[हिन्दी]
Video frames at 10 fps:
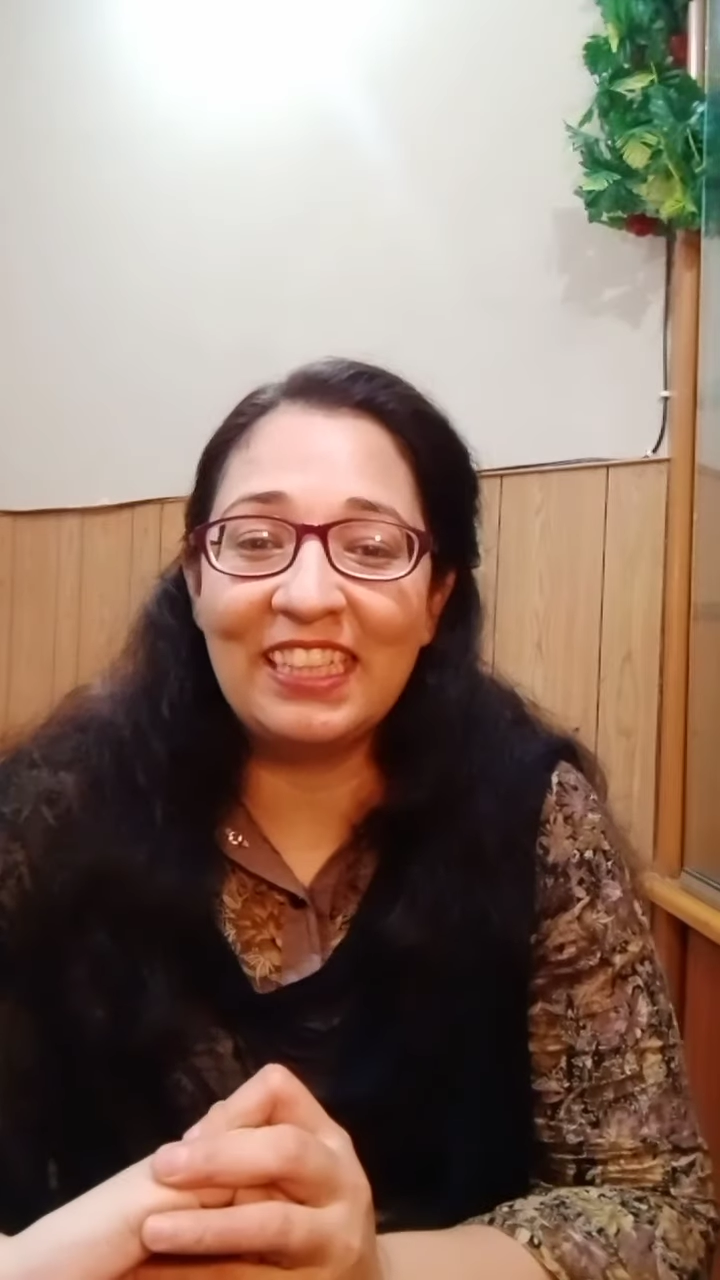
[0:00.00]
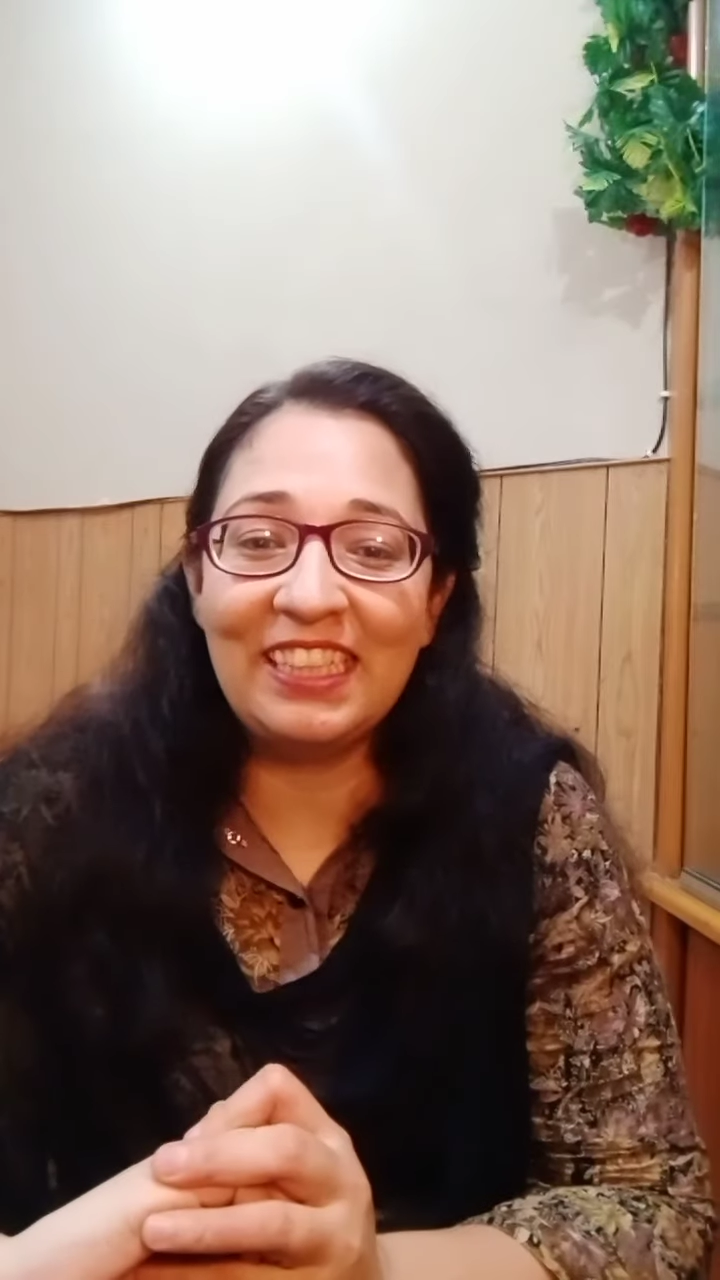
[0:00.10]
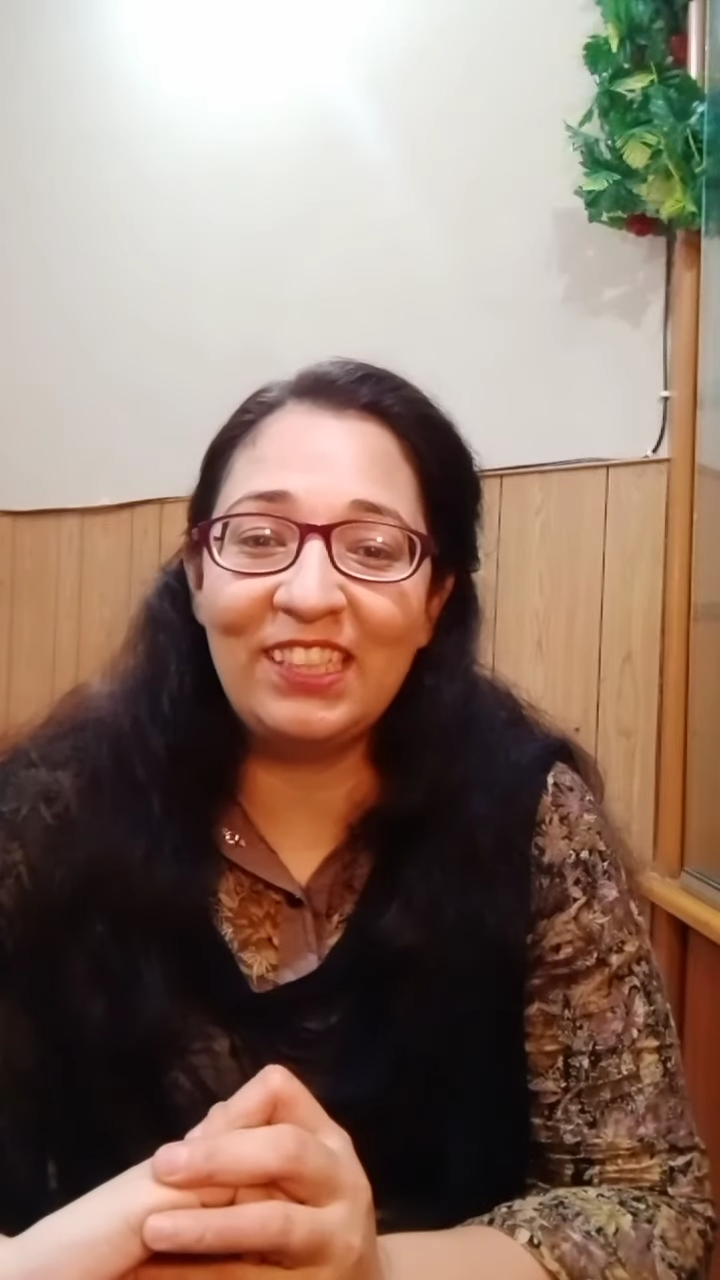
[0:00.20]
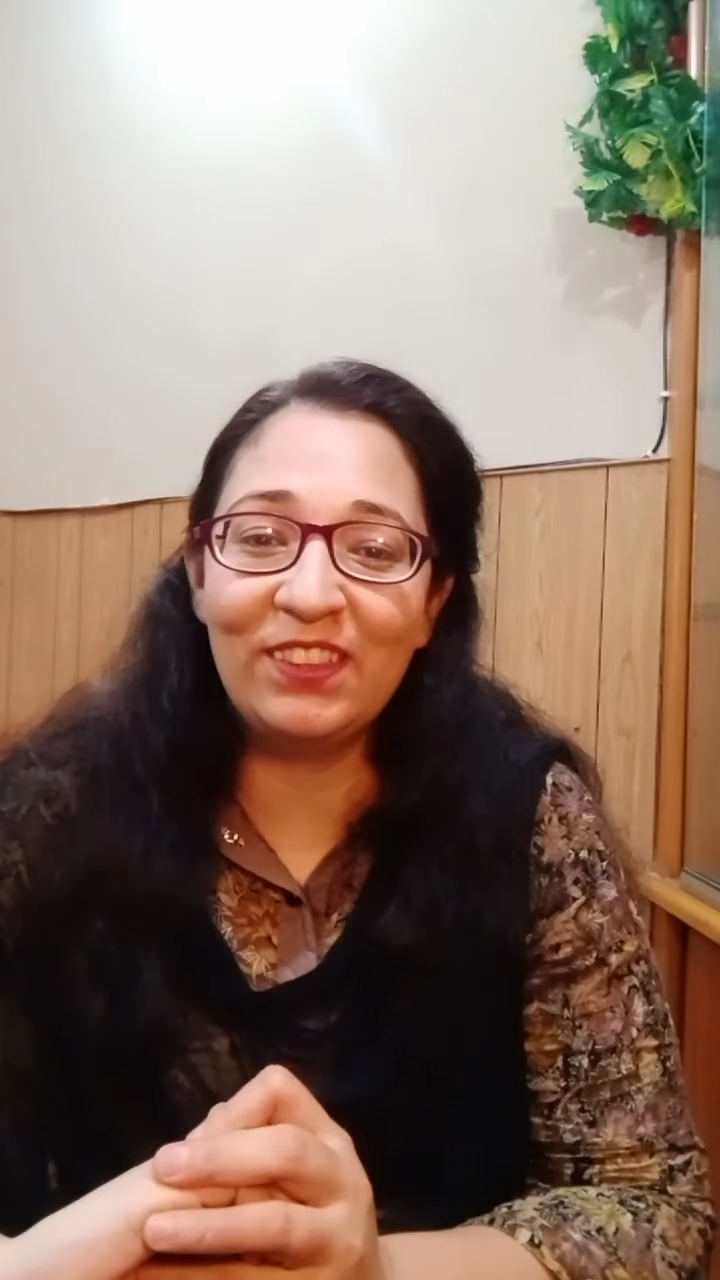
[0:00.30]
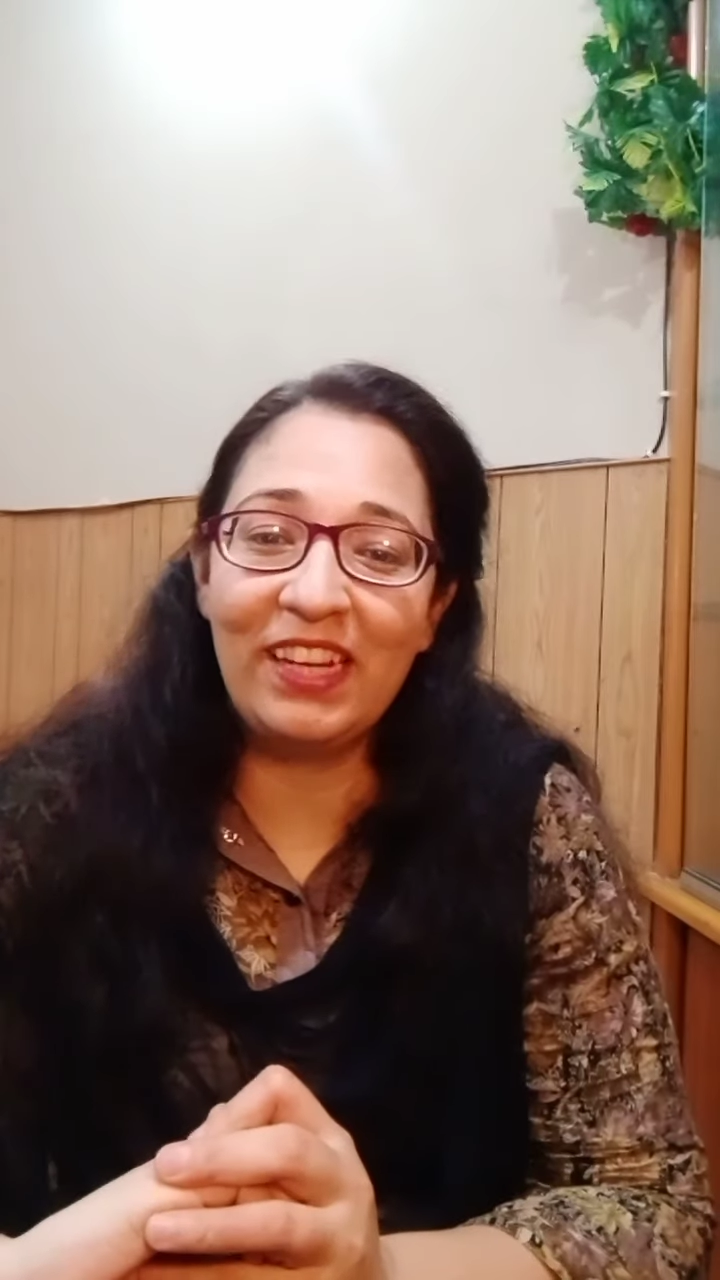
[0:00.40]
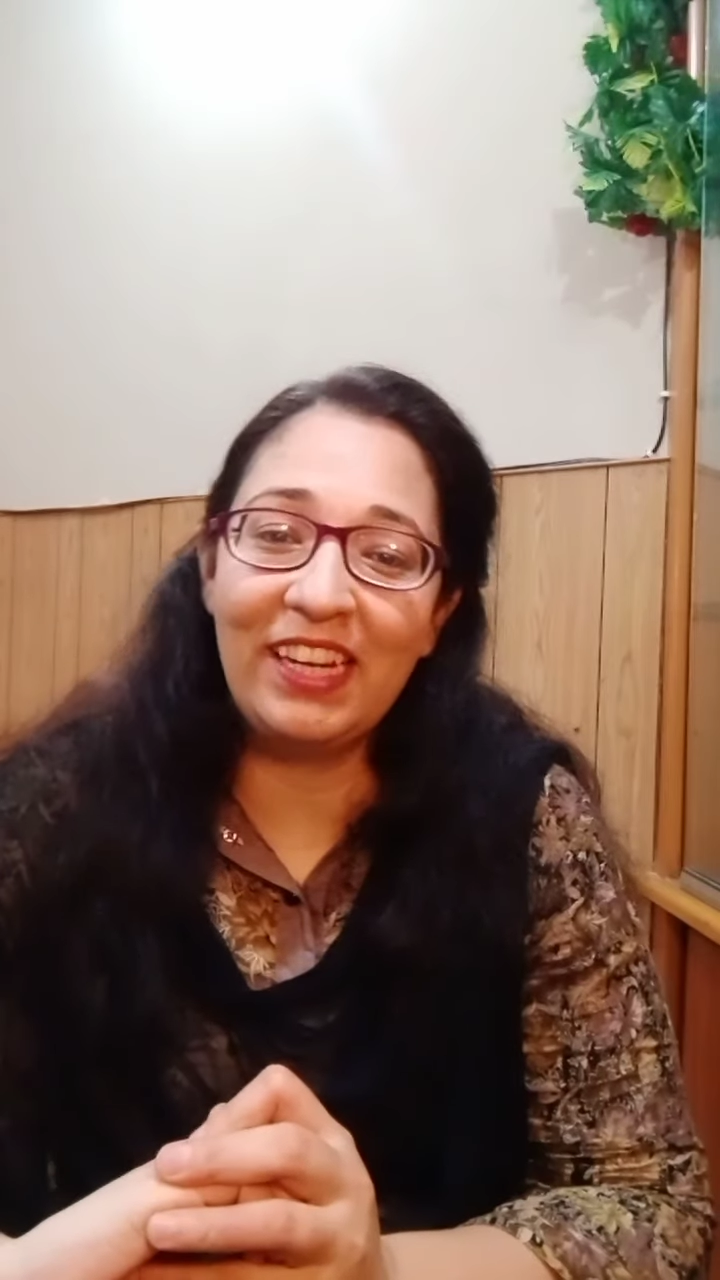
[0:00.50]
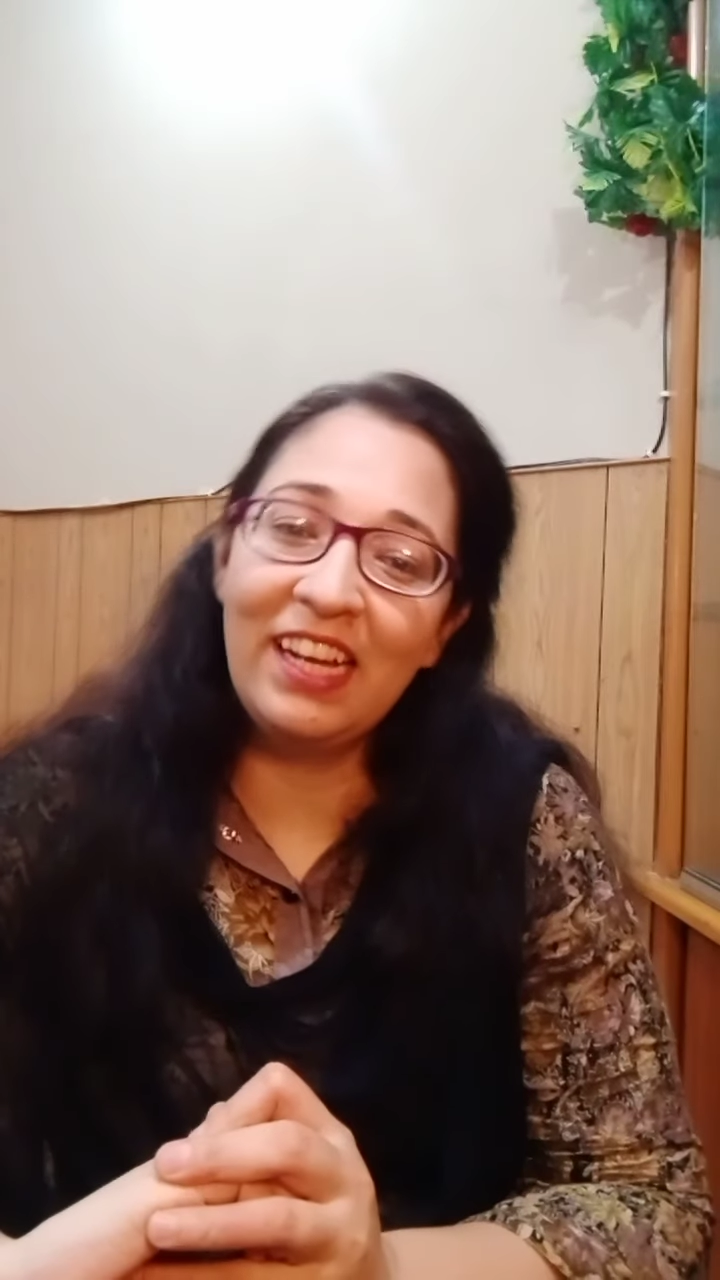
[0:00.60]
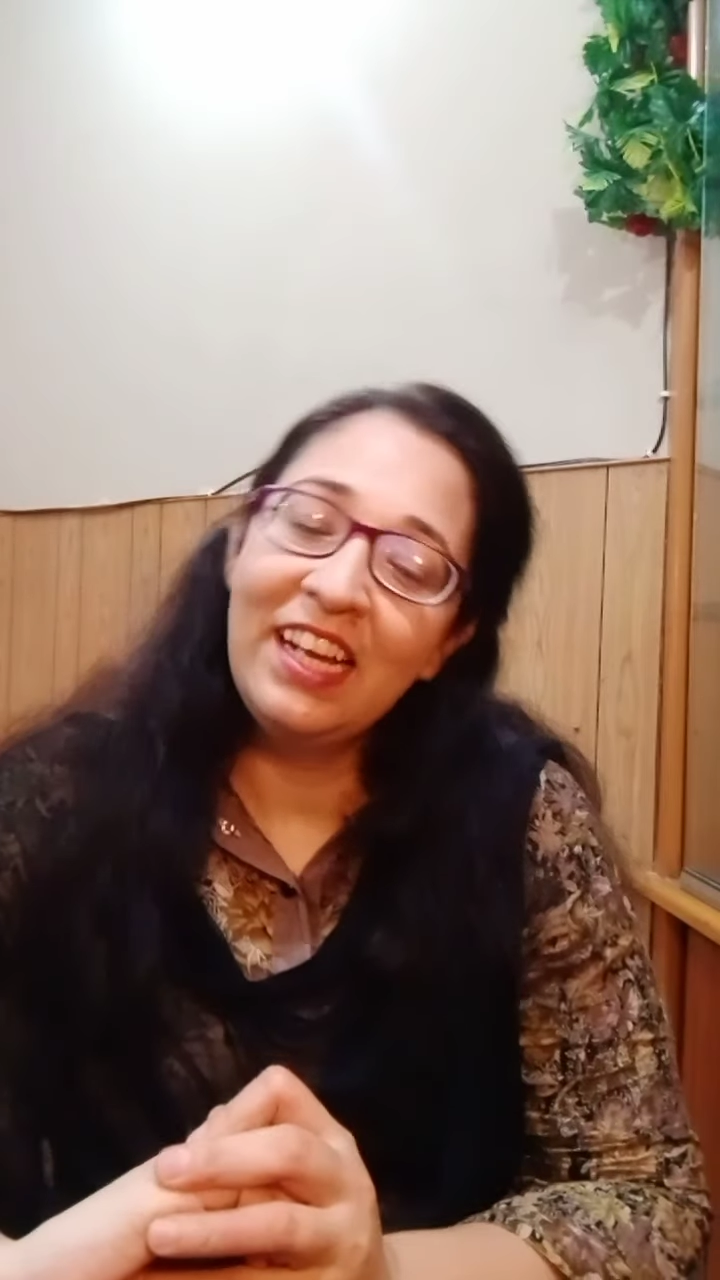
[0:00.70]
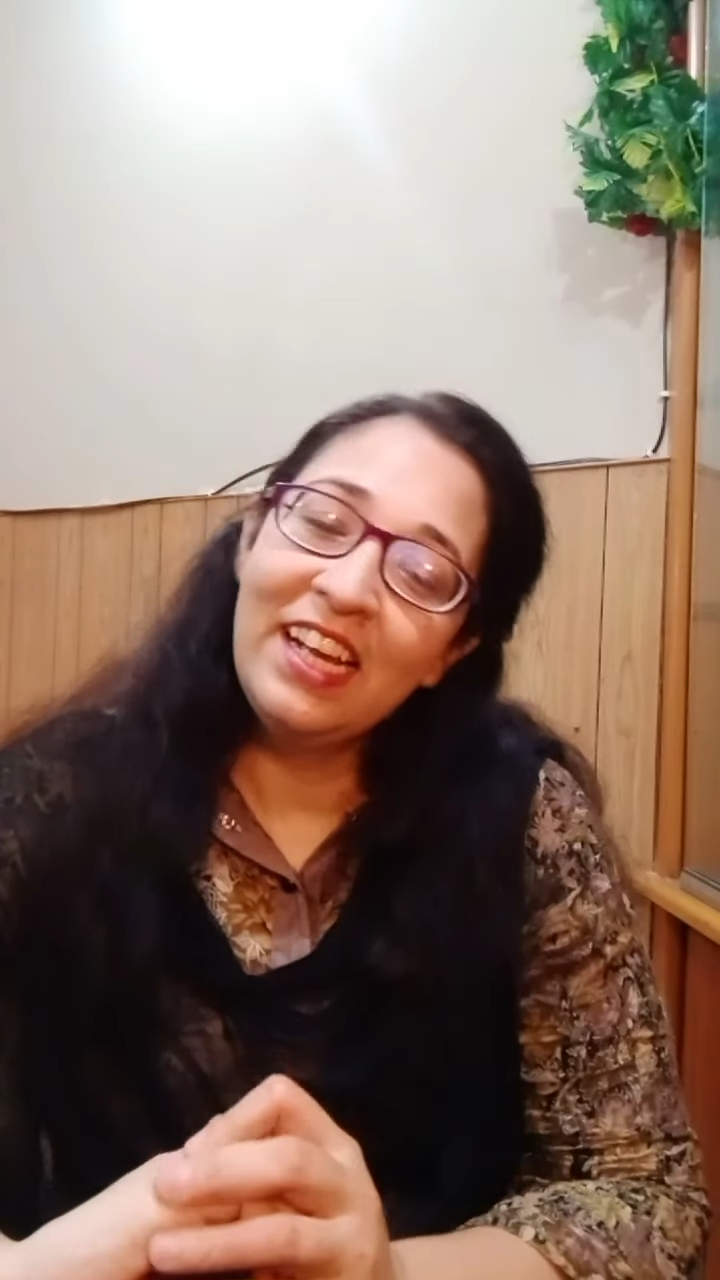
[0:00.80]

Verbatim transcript: से जो है ना